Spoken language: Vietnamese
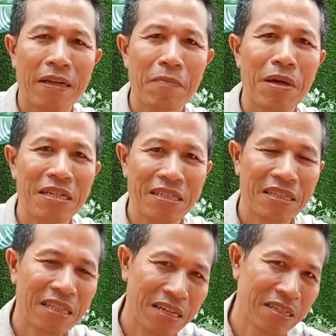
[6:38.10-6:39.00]
các bạn sẽ
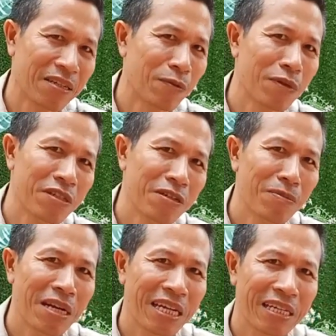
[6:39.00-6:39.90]
tận hưởng cuộc
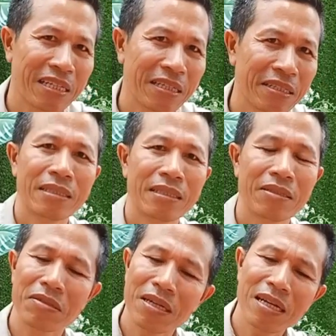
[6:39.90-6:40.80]
sống này
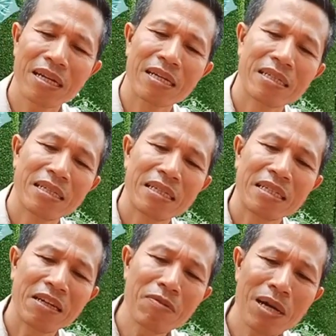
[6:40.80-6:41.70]
tôi nhắc lại
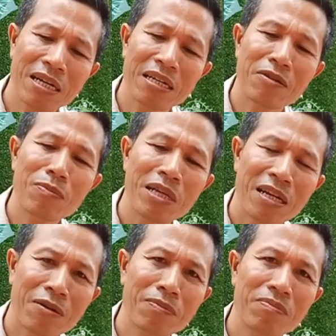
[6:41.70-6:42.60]
nếu bạn không bị
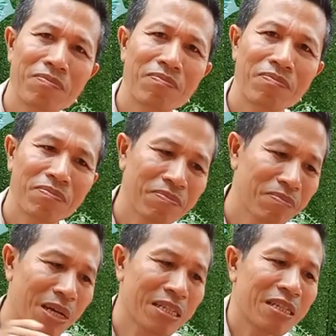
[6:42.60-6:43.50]
nóng
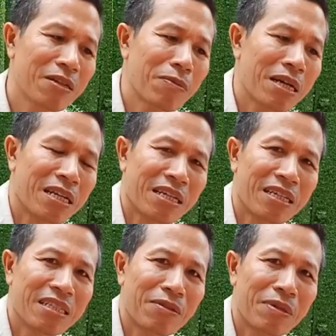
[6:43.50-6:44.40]
bạn sẽ không cần
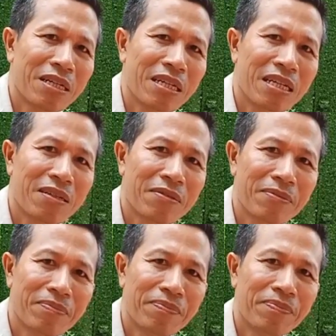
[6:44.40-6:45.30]
cái chậu nước này đâu
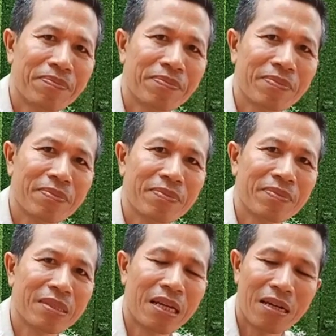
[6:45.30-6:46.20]

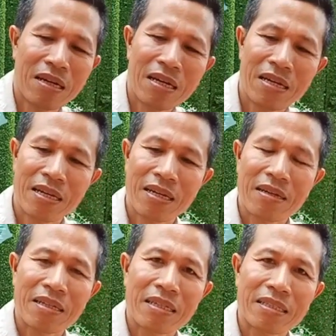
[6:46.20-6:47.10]
Đó.
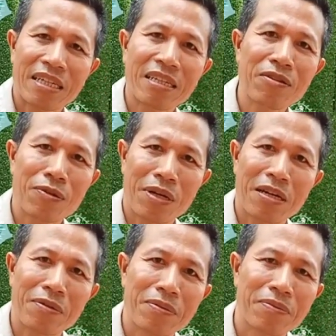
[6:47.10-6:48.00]
tránh khổ
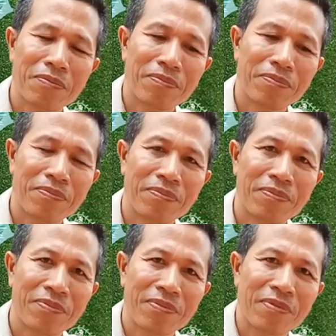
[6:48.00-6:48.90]
đau
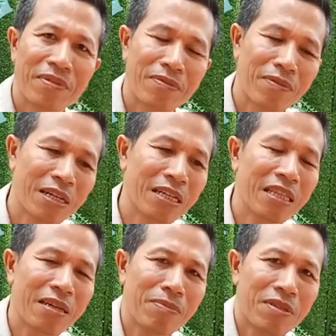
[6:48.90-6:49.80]
và đi
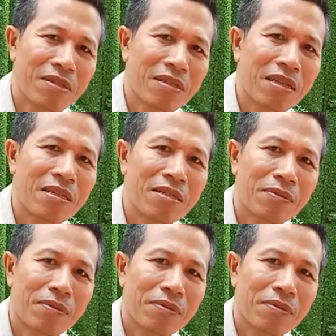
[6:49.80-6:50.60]
tìm sự dễ chịu.